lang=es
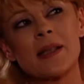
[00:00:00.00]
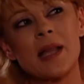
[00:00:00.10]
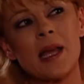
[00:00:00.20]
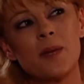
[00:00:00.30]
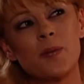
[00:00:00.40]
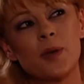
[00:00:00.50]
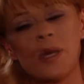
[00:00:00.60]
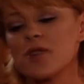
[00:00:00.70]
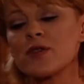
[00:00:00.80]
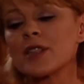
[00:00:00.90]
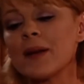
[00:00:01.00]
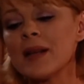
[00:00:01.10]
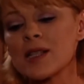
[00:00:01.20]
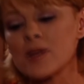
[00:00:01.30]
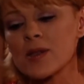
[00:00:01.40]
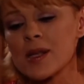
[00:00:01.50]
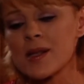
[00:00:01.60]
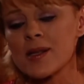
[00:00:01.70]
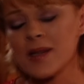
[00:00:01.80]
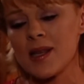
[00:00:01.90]
esta época, disfrutaba las cosas
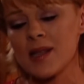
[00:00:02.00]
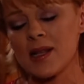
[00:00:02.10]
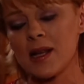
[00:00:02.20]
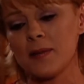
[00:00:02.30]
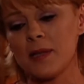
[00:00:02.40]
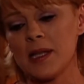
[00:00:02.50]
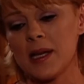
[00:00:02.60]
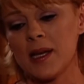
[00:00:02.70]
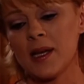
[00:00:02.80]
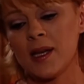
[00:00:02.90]
sencillas de la vida.